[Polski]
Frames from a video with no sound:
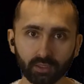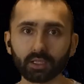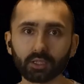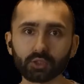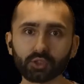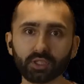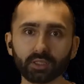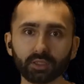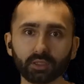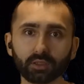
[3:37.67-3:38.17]

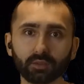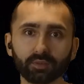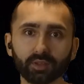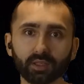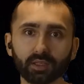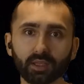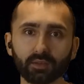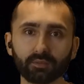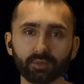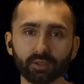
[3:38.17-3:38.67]
Każdy, kto wie,
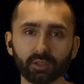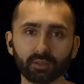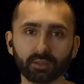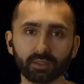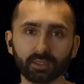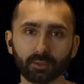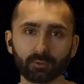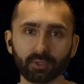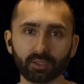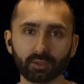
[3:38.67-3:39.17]
jak
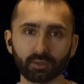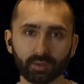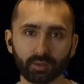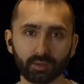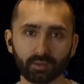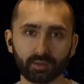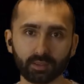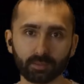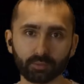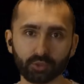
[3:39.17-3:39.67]
wyglądała
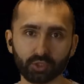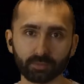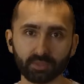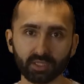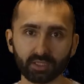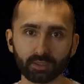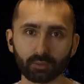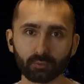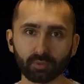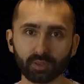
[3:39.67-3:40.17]
rosyjska
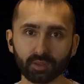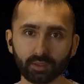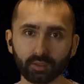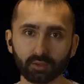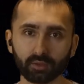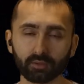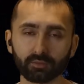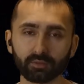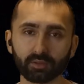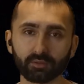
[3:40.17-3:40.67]
przemiana
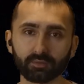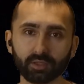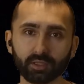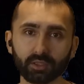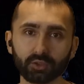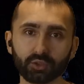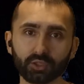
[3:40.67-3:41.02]
ustrojowa, wie,